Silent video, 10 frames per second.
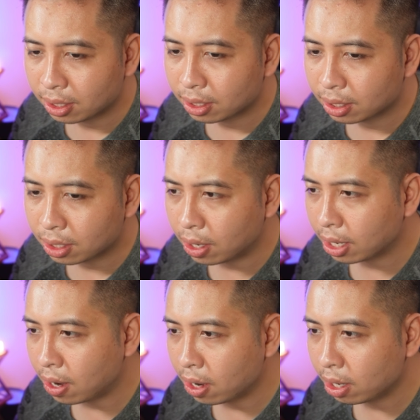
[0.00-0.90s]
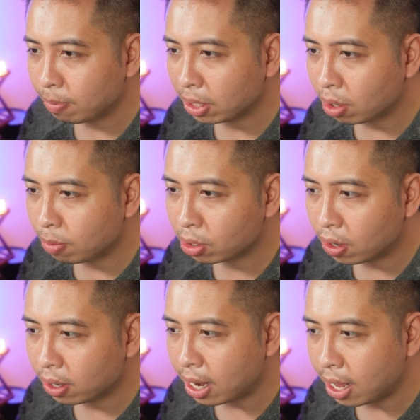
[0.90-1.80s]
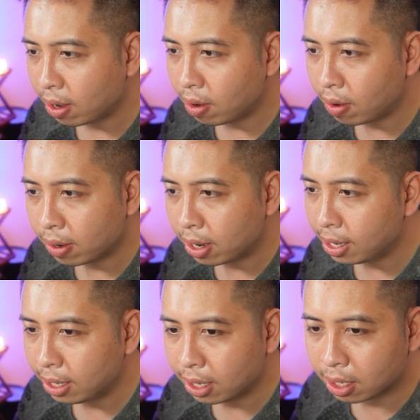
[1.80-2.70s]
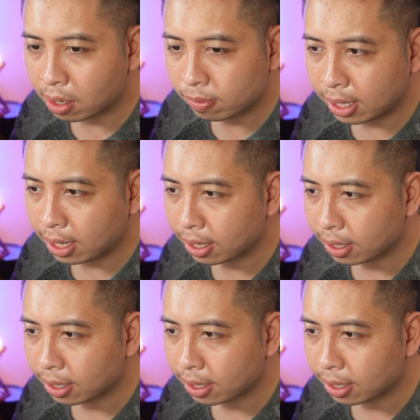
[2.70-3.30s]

con này ngon nhá mình có một con đang gõ daily ở công ty